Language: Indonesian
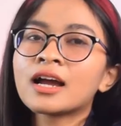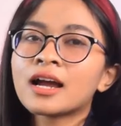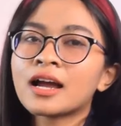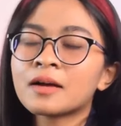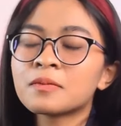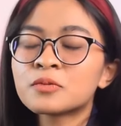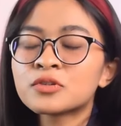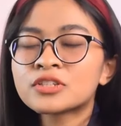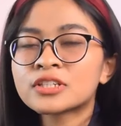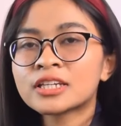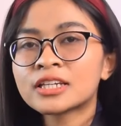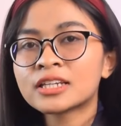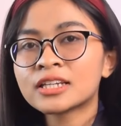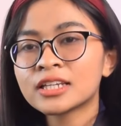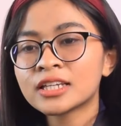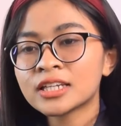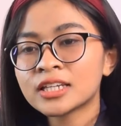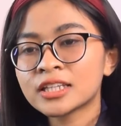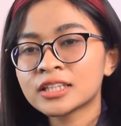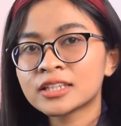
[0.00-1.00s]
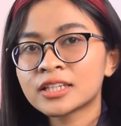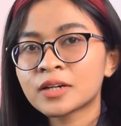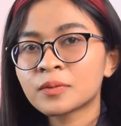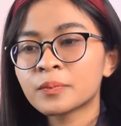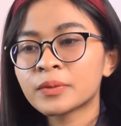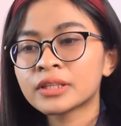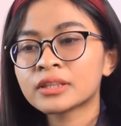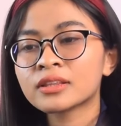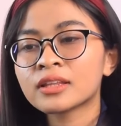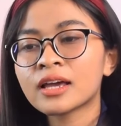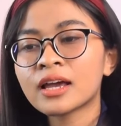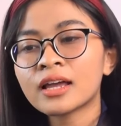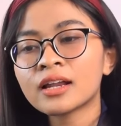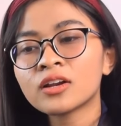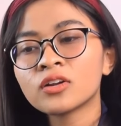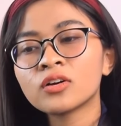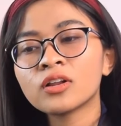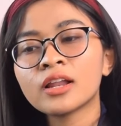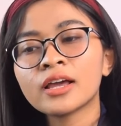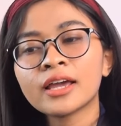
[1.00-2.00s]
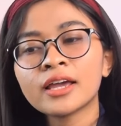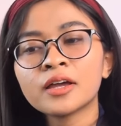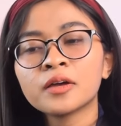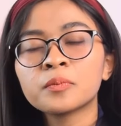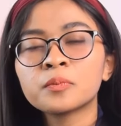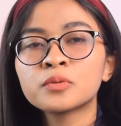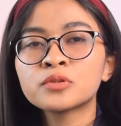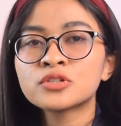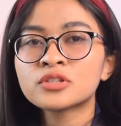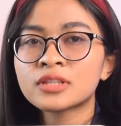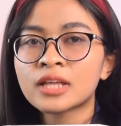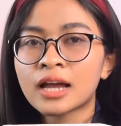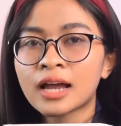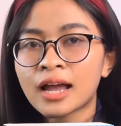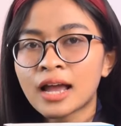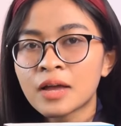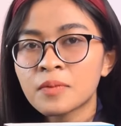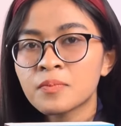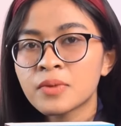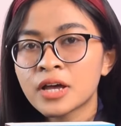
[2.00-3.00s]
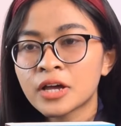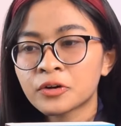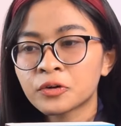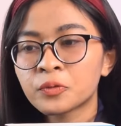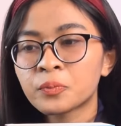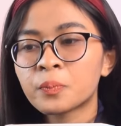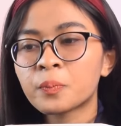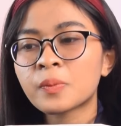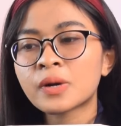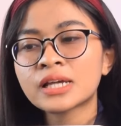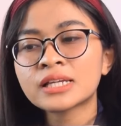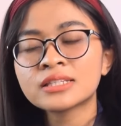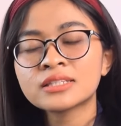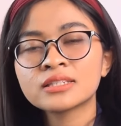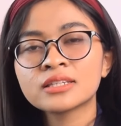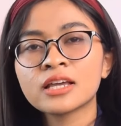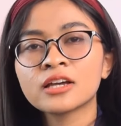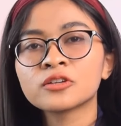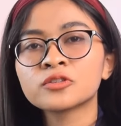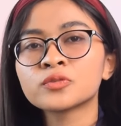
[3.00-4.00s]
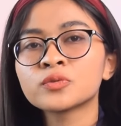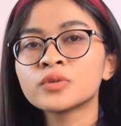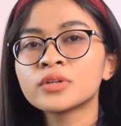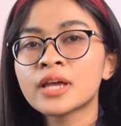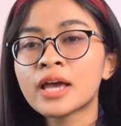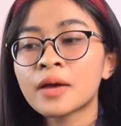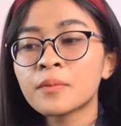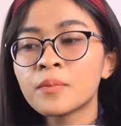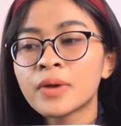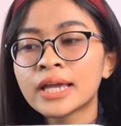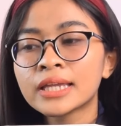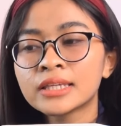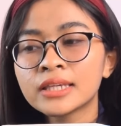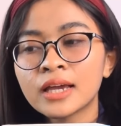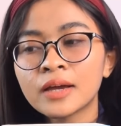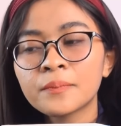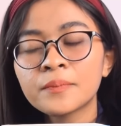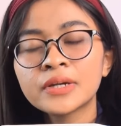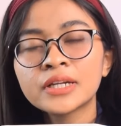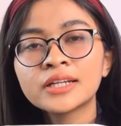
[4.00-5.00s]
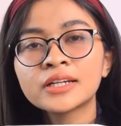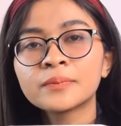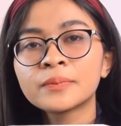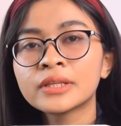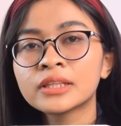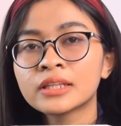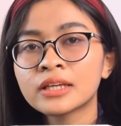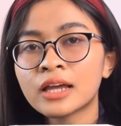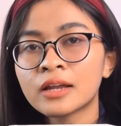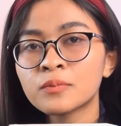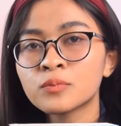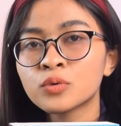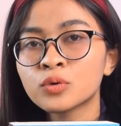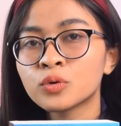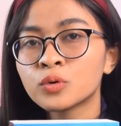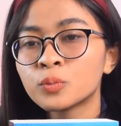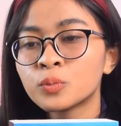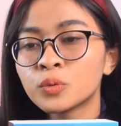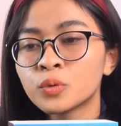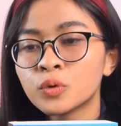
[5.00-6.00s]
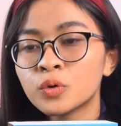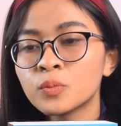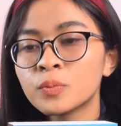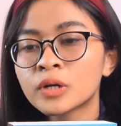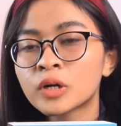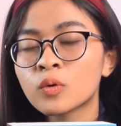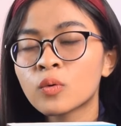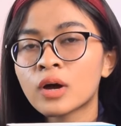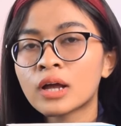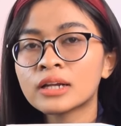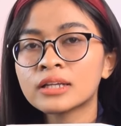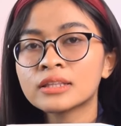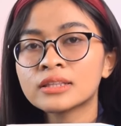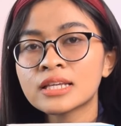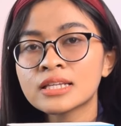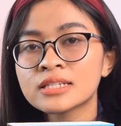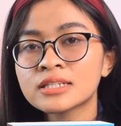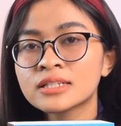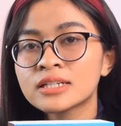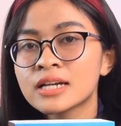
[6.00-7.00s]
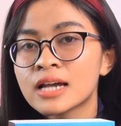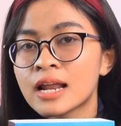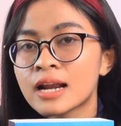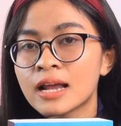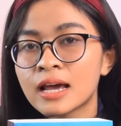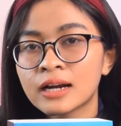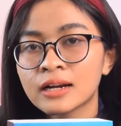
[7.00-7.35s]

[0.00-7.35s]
Kamus ini diterbitkan oleh Pustaka Baru Press yang sudah banyak menerbitkan buku-buku berkualitas dengan